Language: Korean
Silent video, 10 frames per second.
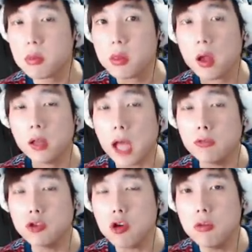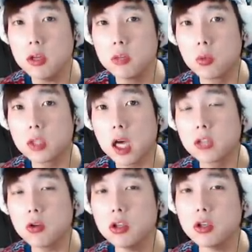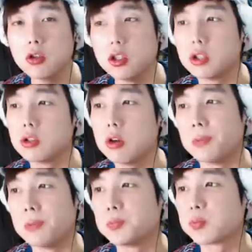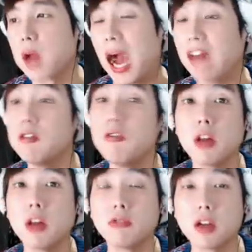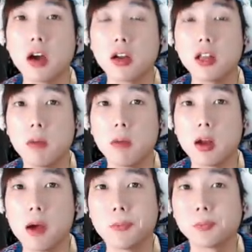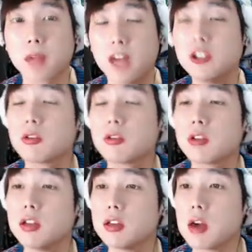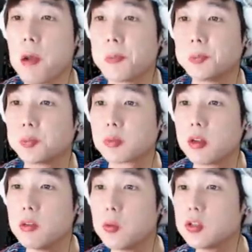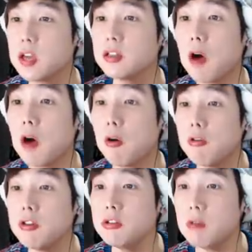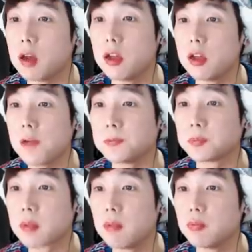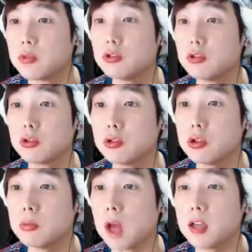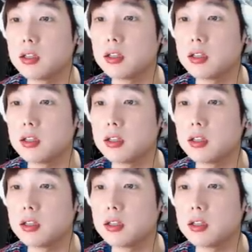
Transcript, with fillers: 아, 나도 처음에는 모자가 선입견이 있어서 안 어울린다고 생각을 했단 말이야. 안 써버릇하니까. 근데 모자는 다 어울리는 것 같아. 저, 저처럼 대가리 큰